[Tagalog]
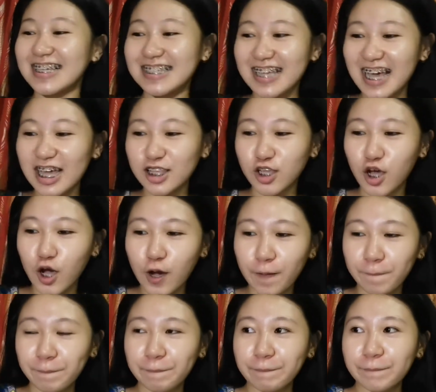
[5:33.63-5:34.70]
kasi
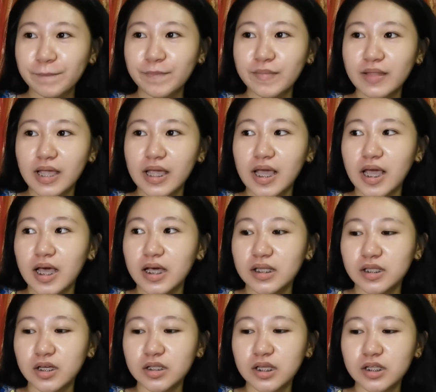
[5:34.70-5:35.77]
ano,
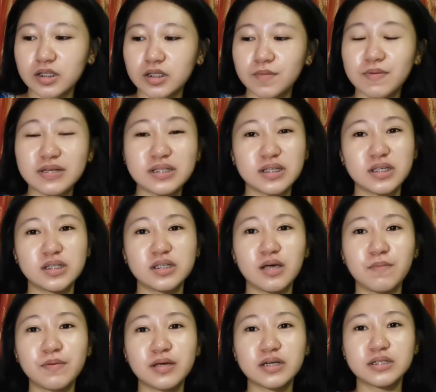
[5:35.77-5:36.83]
tag nito, di ba
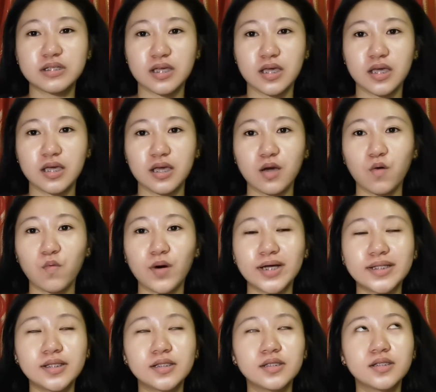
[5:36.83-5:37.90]
sabi kasi,
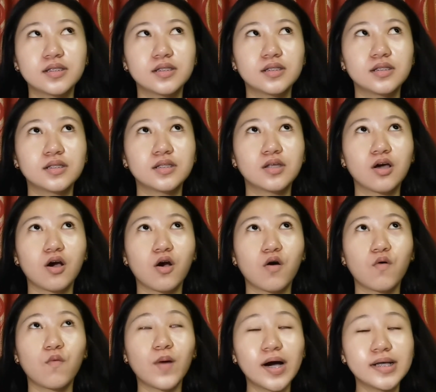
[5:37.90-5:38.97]
one,
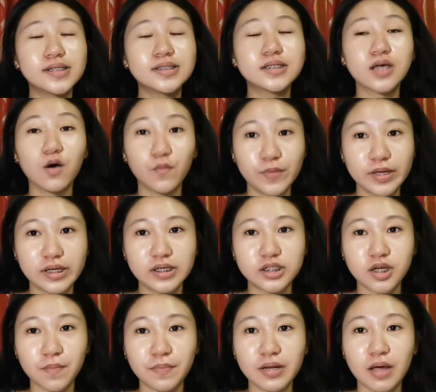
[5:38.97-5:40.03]
once a week
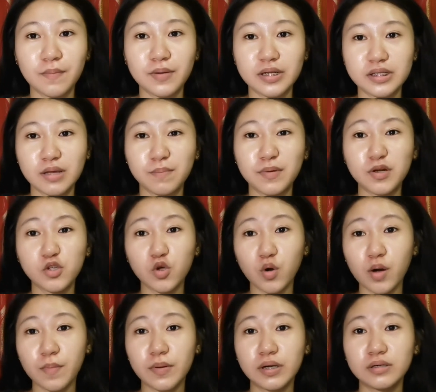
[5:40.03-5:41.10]
siya pinapalitan.
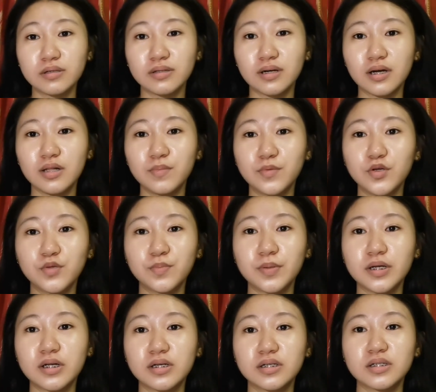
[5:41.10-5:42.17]
Pero kapag, alam mo yun,
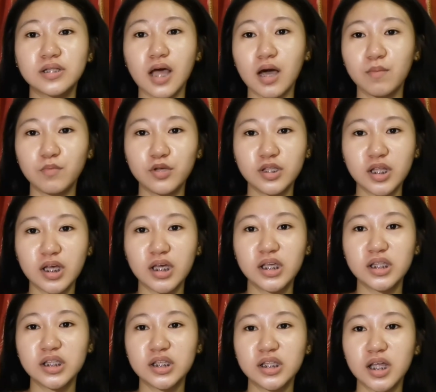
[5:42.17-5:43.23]
parang naamoy na
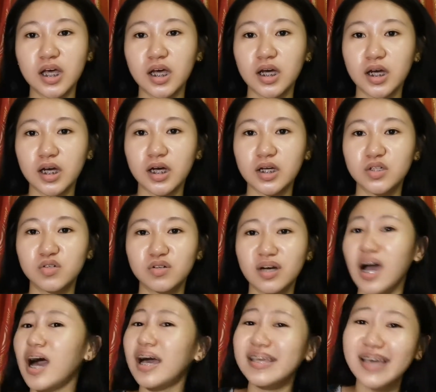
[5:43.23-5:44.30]
hindi na, ano,
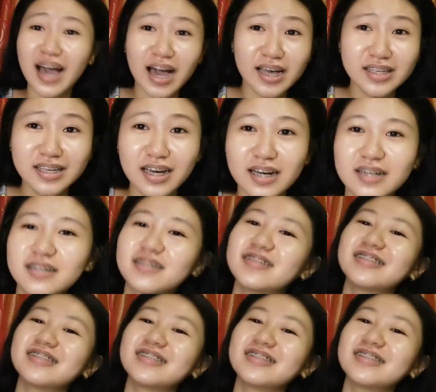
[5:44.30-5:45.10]
kaaya-aya.